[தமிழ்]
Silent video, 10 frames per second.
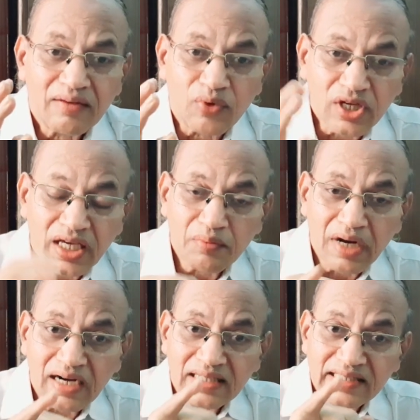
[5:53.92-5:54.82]

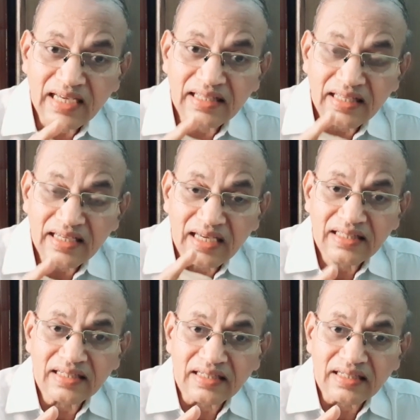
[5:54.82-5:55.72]
முக்கியமான செய்தி
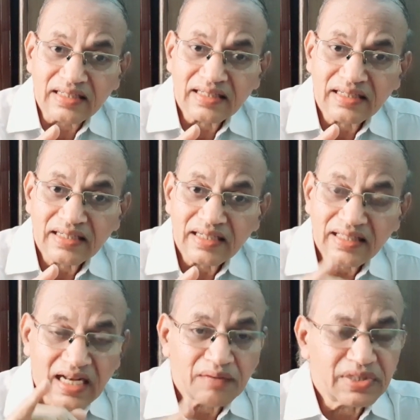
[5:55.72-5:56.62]
எது
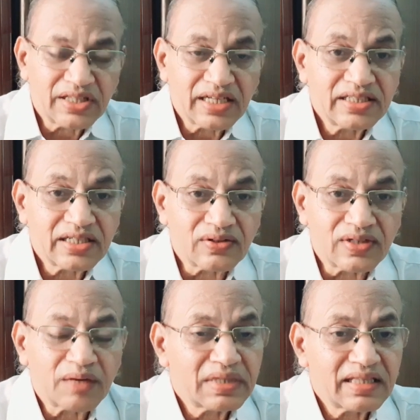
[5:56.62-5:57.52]
இதை நம்ம தெரிஞ்சுக்கணும்
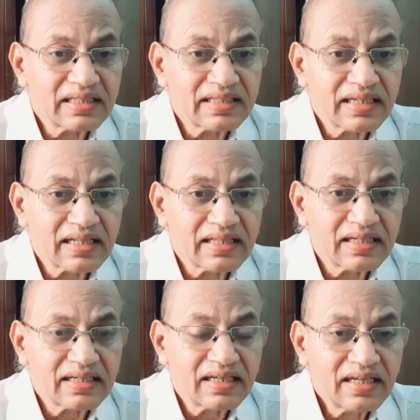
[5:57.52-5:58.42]
எப்படி தெரிஞ்சுக்கிறது
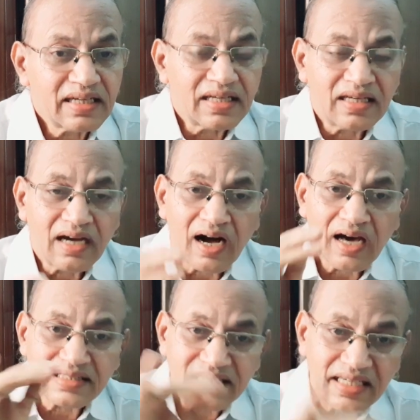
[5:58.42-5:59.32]

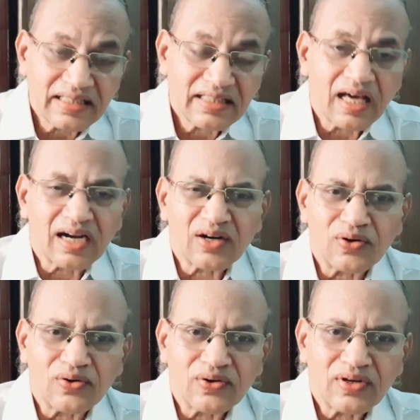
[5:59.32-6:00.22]
யார் ஜெயித்தார்களோ
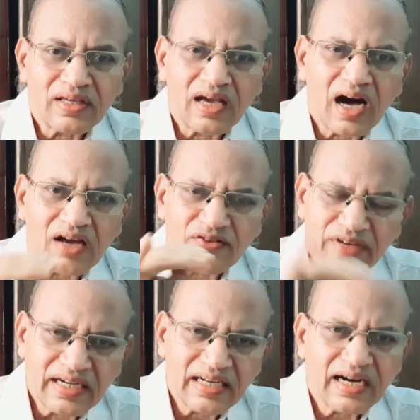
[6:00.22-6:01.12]
யார்
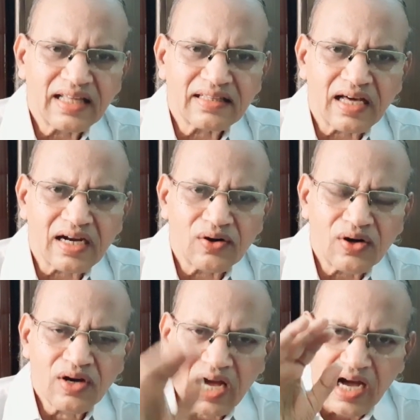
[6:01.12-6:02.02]
வெற்றி அடைந்தார்களோ
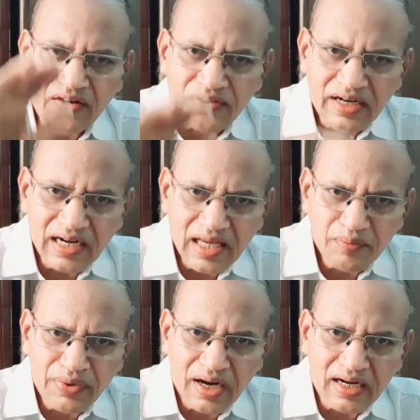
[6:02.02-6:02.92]
அவர்களை
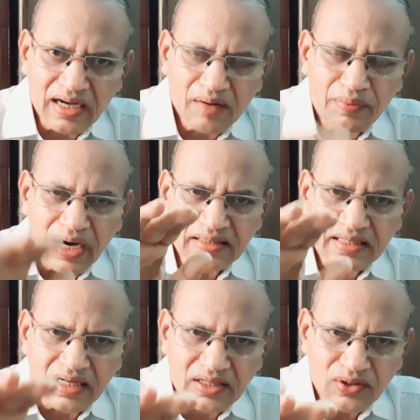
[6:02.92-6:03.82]
பாருங்கள் பார்த்து
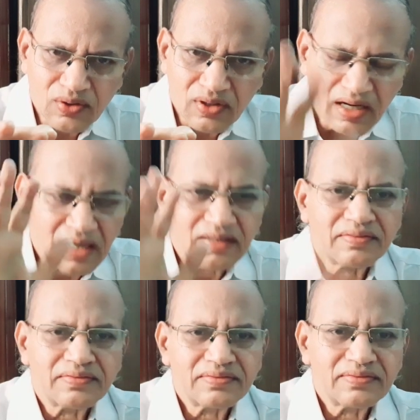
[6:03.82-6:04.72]
கற்றுக்கொள்ளுங்கள்
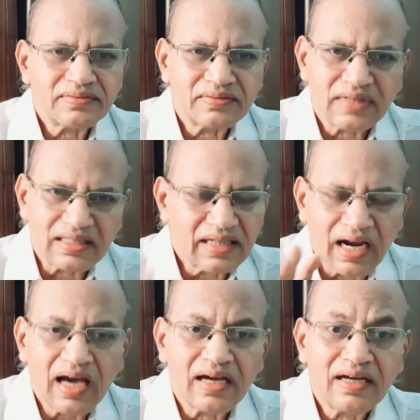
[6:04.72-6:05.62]

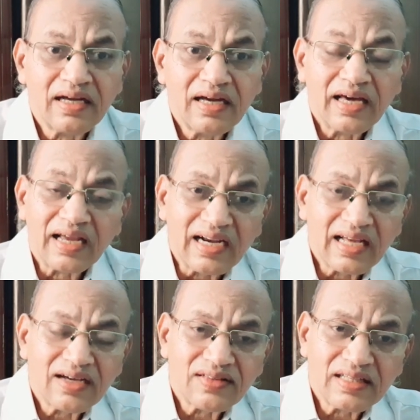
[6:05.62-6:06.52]
தெரிஞ்சுக்கலாம்
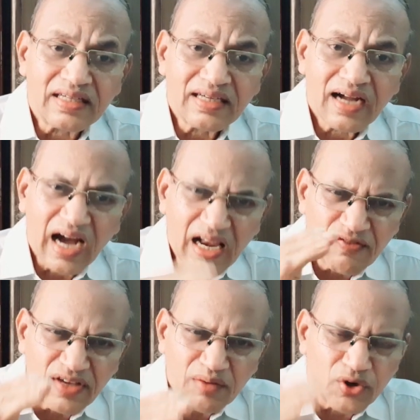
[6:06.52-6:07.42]
ரெண்டாவது
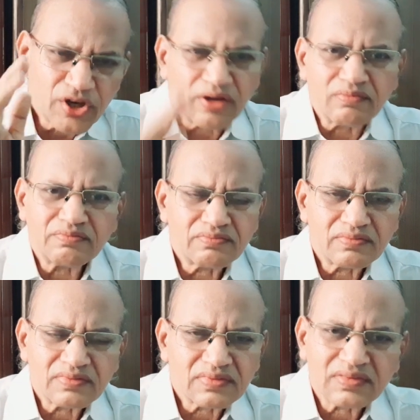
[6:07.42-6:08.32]
கல்வி முக்கியம்
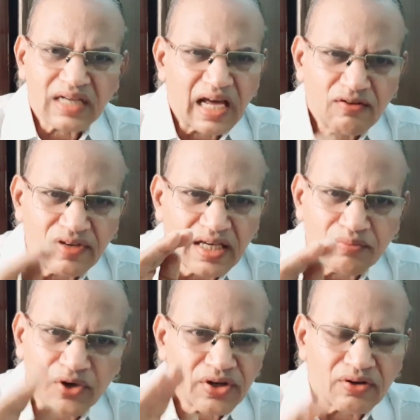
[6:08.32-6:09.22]
கல்வி
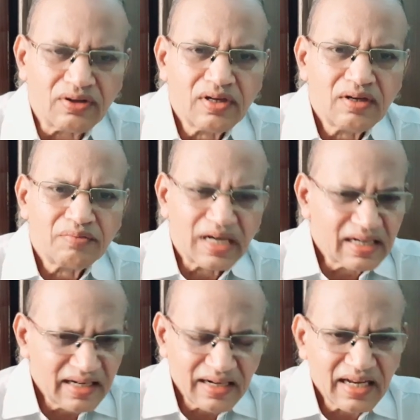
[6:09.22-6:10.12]
முக்கியம்
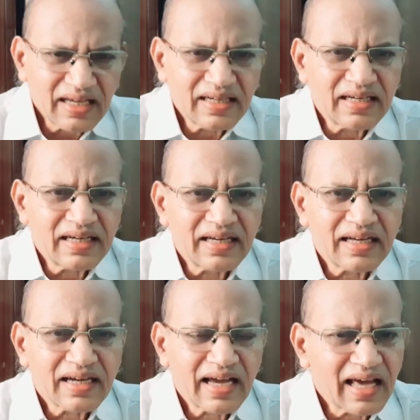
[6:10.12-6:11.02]
பாருங்கள் இன்றைக்கு
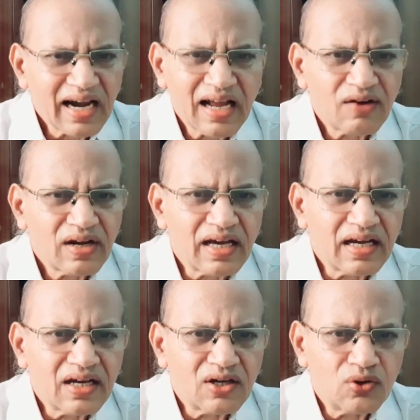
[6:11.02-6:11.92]
கேரளாவில்
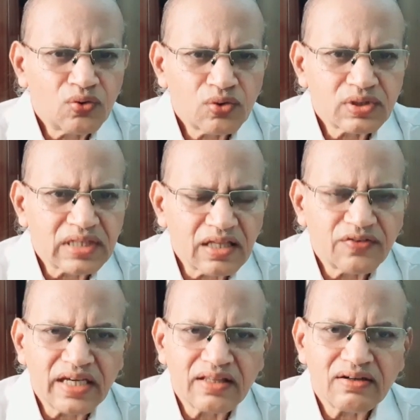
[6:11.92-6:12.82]
நூறு
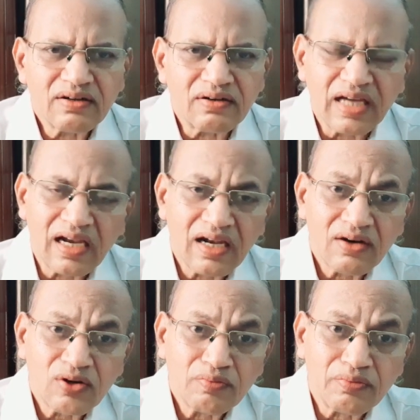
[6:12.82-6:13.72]
சதவிகிதம்
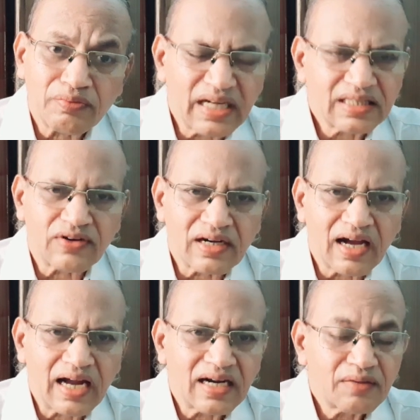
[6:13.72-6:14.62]
எல்லோரும் படித்தவர்கள்
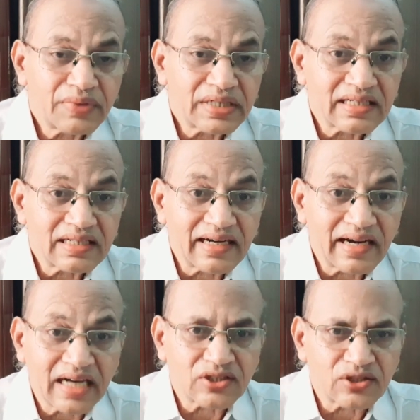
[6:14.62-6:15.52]
ஹண்ட்ரட் பர்சன்ட்
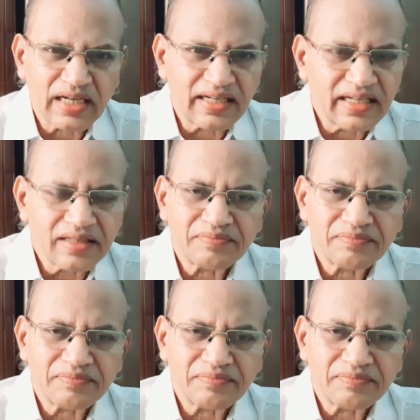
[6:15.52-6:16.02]
லிட்ரேட் சொசைட்டி